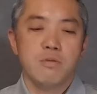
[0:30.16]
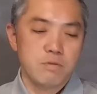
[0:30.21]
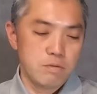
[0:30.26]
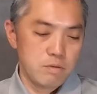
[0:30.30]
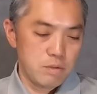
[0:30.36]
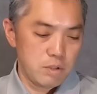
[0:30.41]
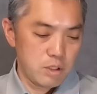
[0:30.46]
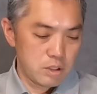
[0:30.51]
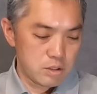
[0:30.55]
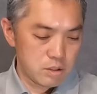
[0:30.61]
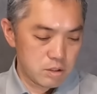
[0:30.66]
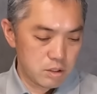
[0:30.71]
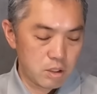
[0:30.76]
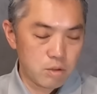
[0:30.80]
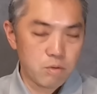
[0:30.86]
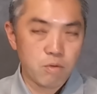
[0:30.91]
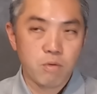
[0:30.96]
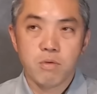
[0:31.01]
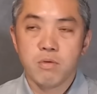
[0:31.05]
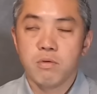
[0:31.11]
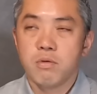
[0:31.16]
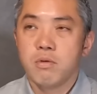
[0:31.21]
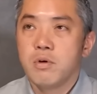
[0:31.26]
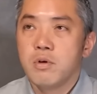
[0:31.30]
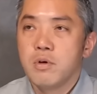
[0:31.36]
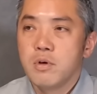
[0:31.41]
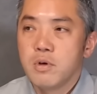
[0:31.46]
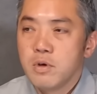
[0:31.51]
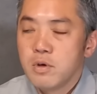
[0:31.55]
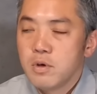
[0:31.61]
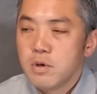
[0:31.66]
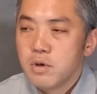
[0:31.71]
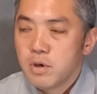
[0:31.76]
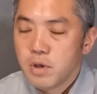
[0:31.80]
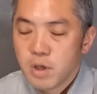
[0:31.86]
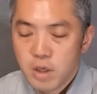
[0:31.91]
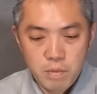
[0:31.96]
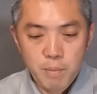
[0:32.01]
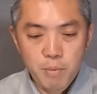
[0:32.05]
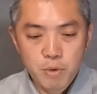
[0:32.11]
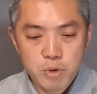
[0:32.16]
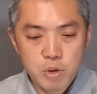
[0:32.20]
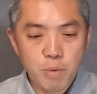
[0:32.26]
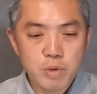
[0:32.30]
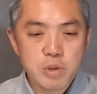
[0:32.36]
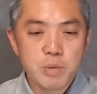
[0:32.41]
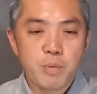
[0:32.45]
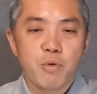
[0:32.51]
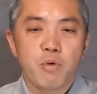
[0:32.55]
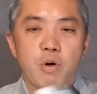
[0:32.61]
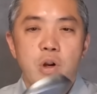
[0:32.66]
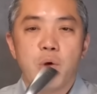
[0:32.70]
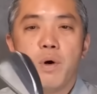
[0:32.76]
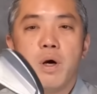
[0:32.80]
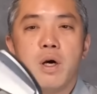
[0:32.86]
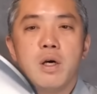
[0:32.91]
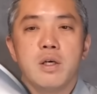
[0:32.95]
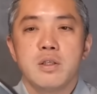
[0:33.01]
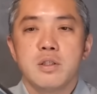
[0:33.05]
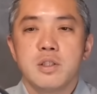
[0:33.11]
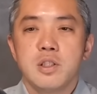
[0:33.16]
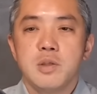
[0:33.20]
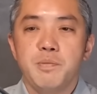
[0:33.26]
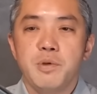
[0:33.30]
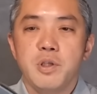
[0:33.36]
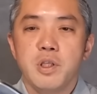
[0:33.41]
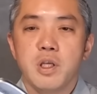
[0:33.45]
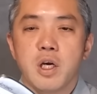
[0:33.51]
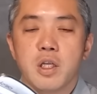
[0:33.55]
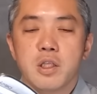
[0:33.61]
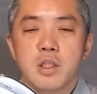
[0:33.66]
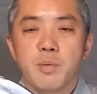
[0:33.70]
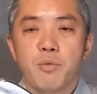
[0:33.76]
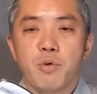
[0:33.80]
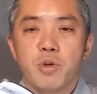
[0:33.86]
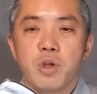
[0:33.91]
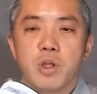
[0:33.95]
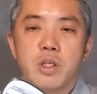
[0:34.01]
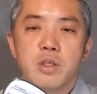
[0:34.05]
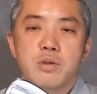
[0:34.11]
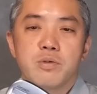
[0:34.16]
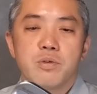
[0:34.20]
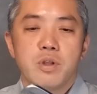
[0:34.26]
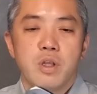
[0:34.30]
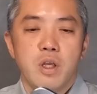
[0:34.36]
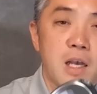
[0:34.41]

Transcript: あるんですけど、まあ、そもそもこれは新品で買ったものではなく